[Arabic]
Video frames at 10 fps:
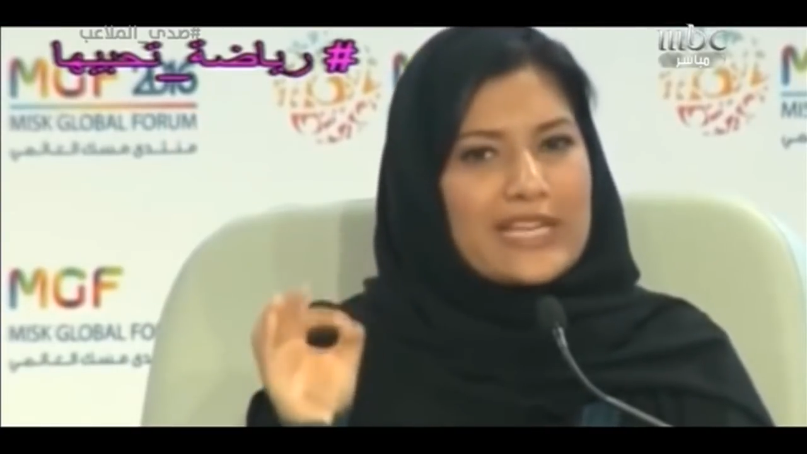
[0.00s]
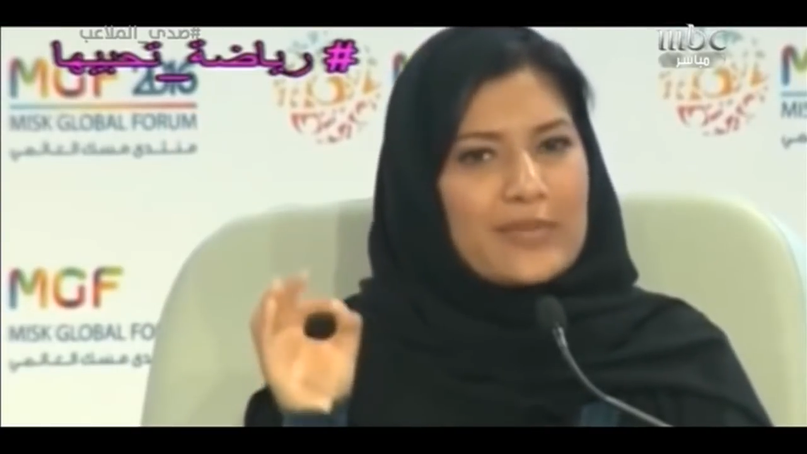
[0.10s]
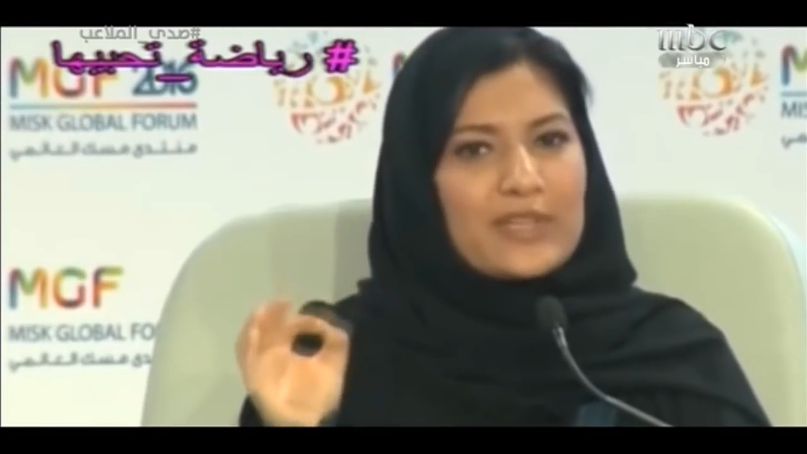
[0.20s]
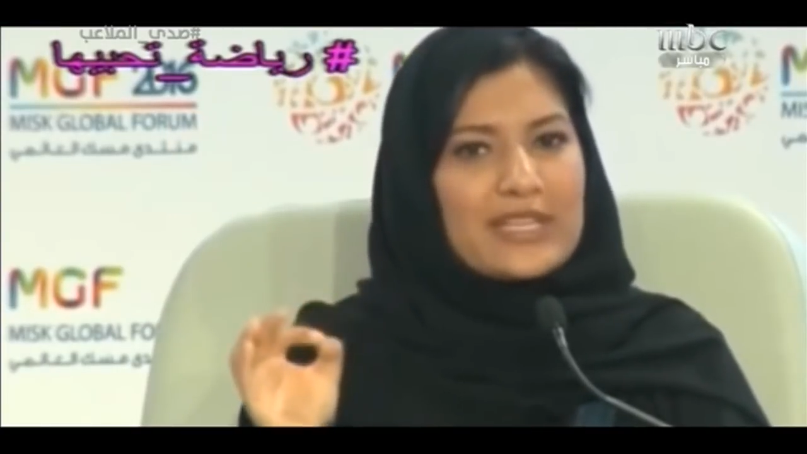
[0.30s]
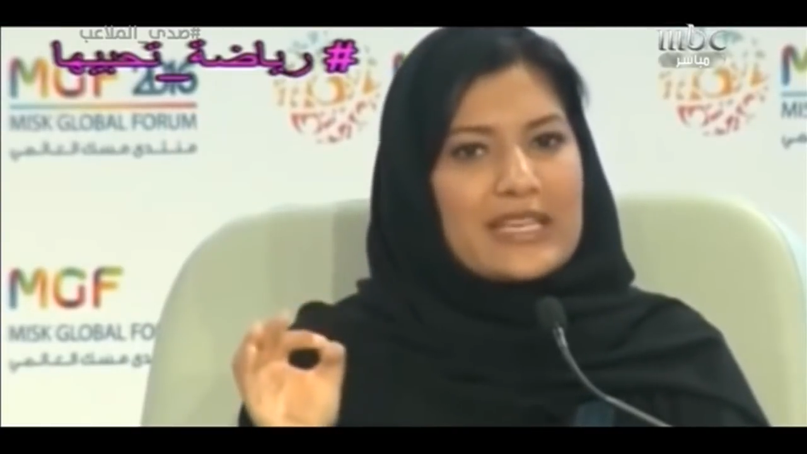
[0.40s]

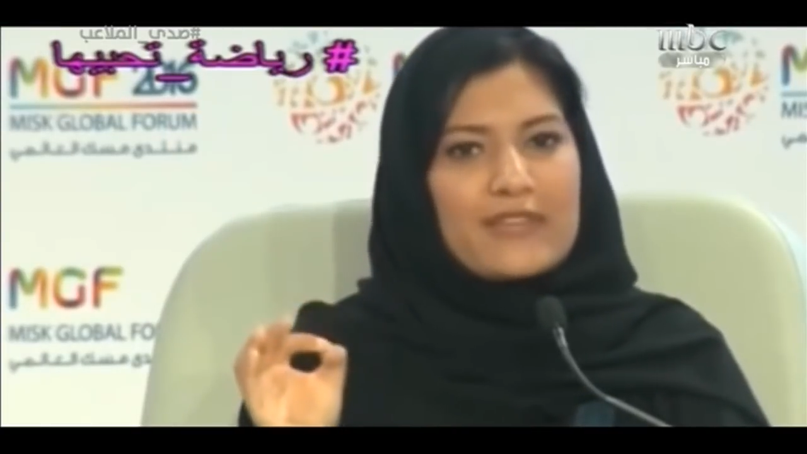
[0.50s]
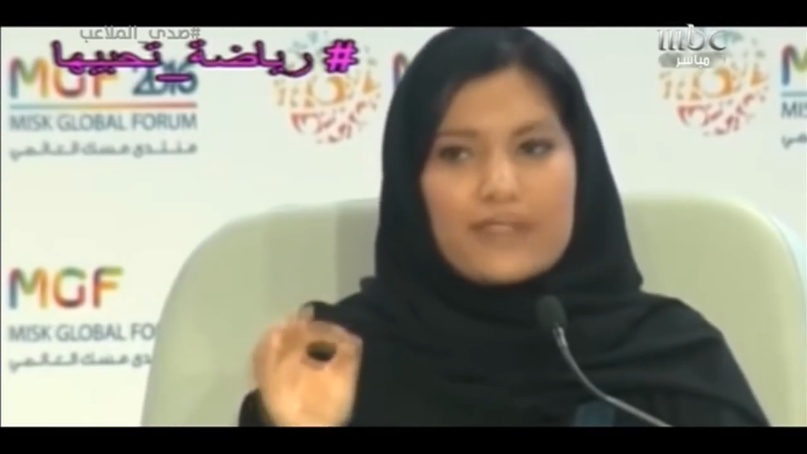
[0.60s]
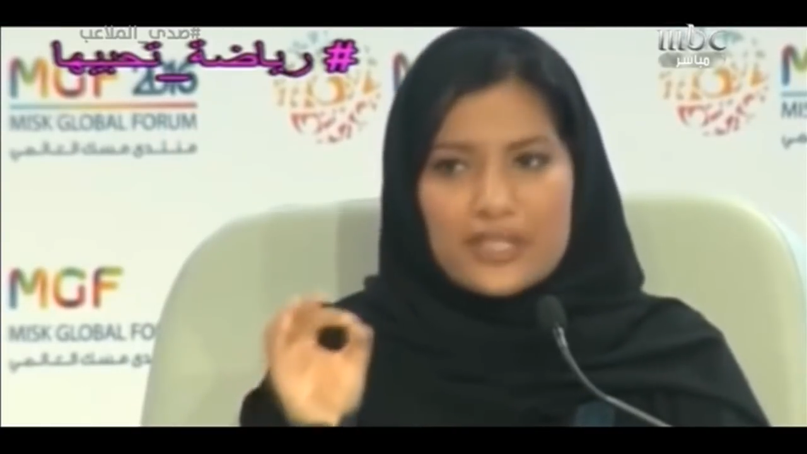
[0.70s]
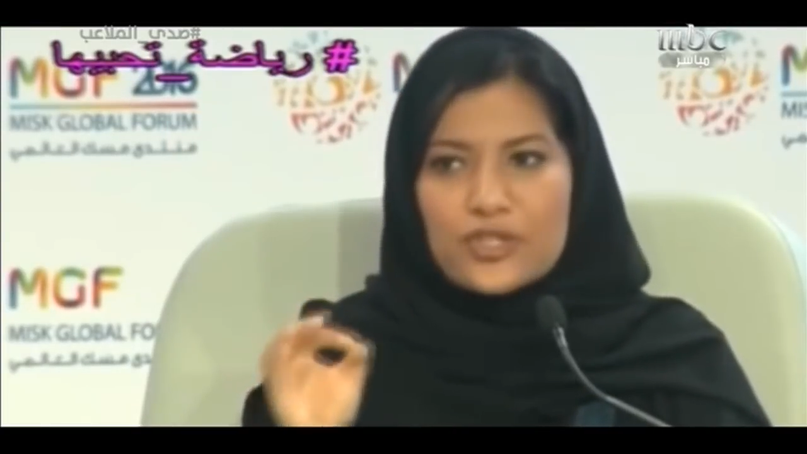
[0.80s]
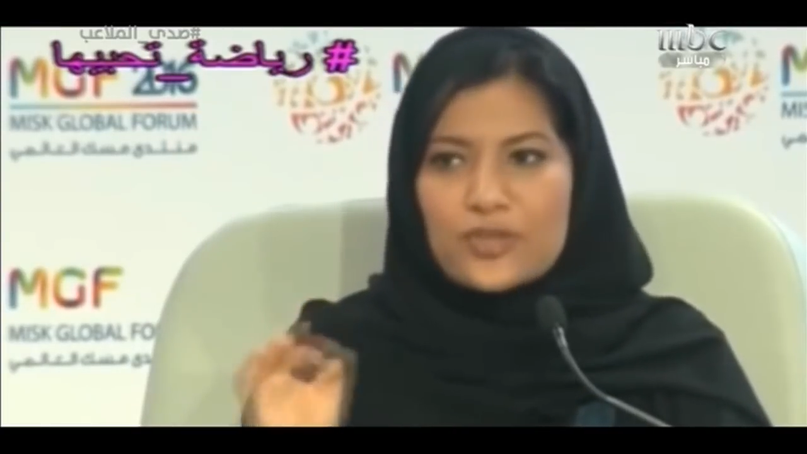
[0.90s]
believe,
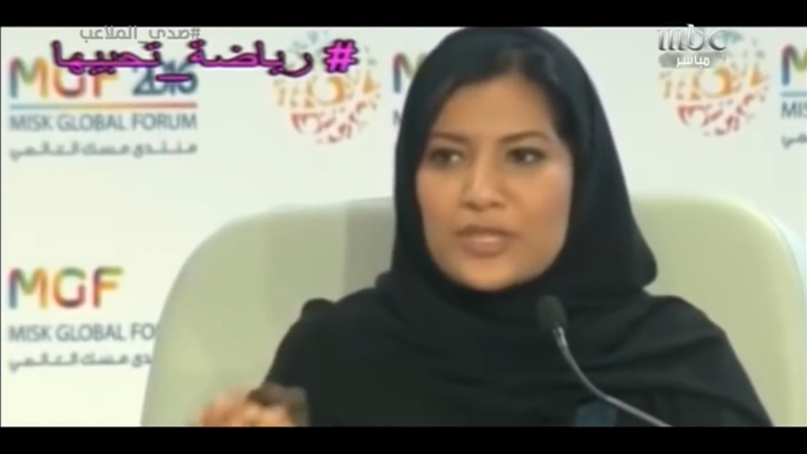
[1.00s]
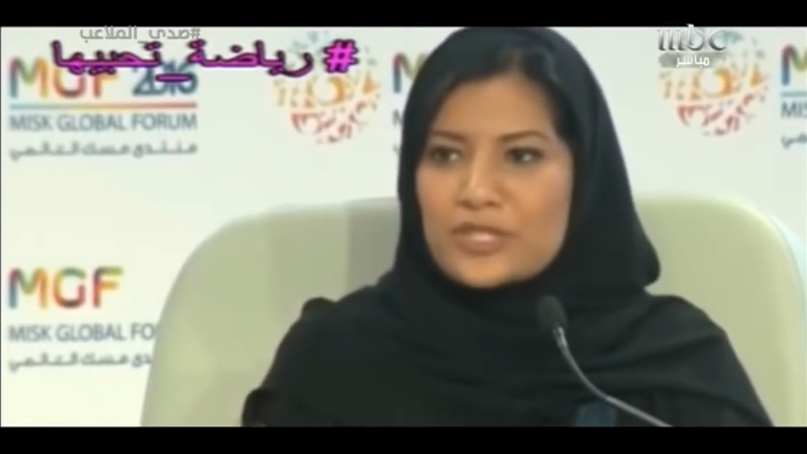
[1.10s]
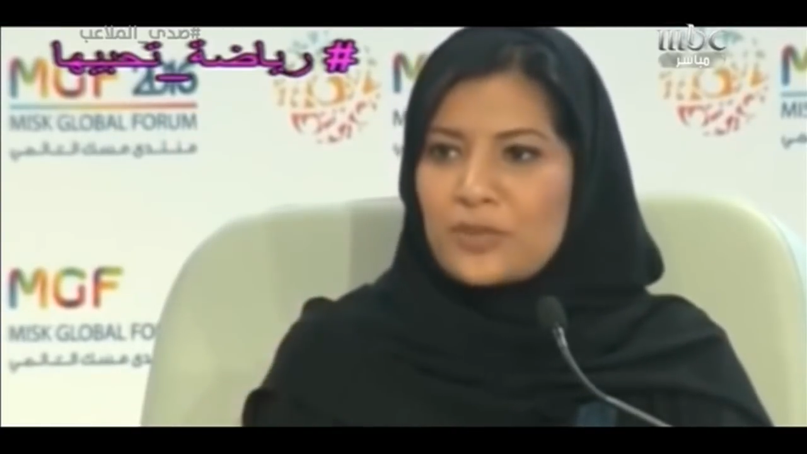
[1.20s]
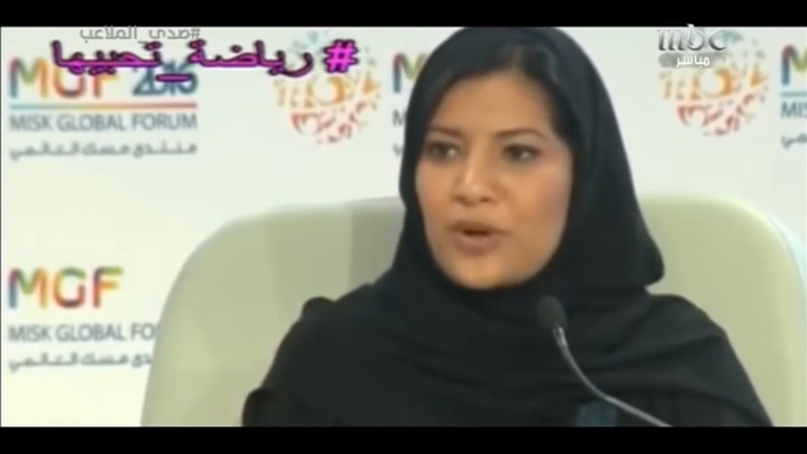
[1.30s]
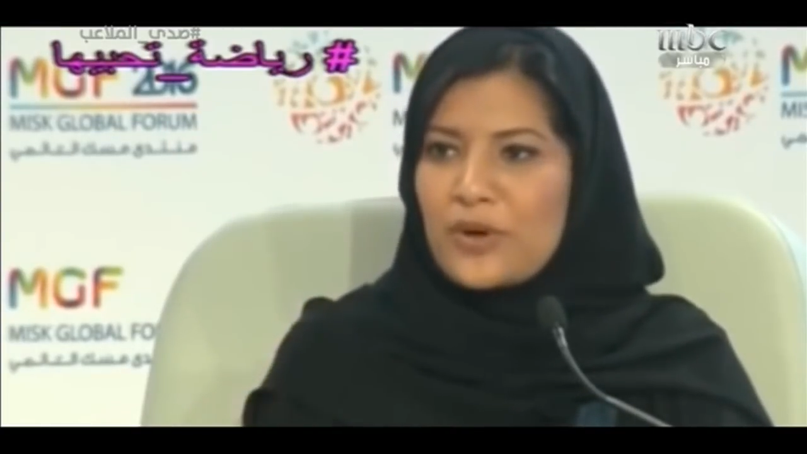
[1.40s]
it could be
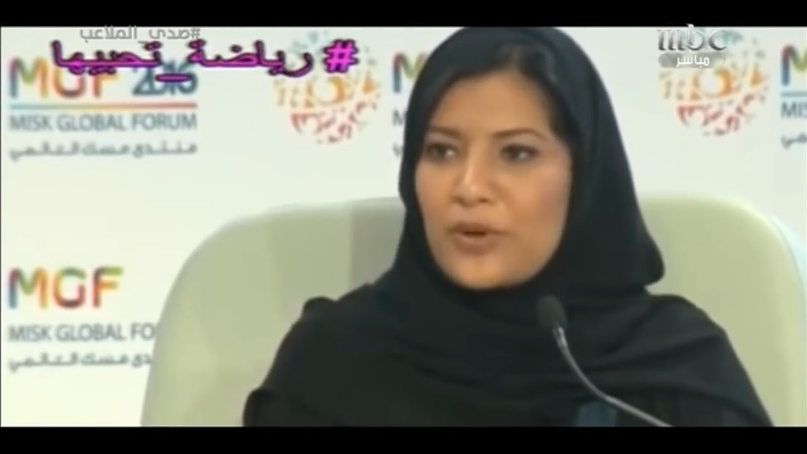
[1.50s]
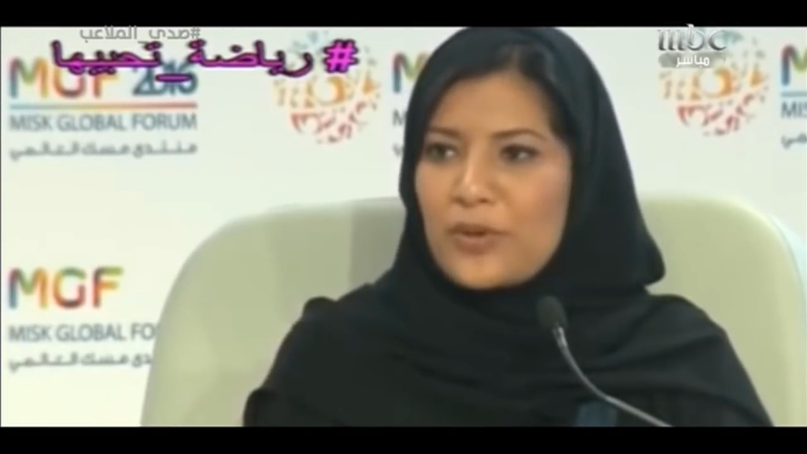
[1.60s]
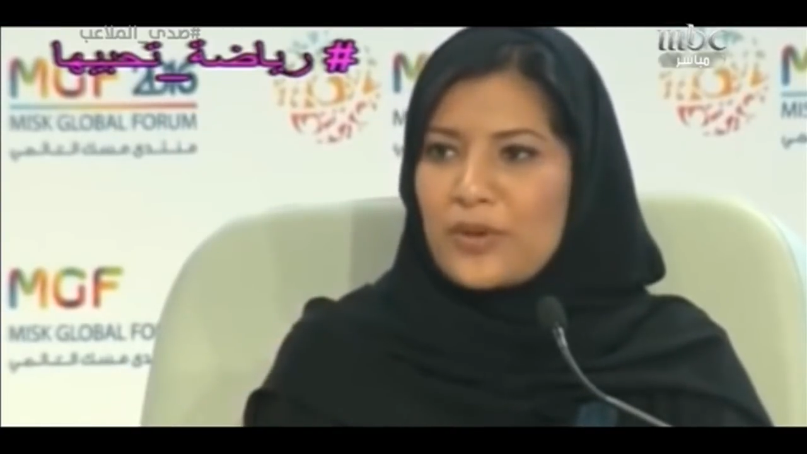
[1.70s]
tomorrow.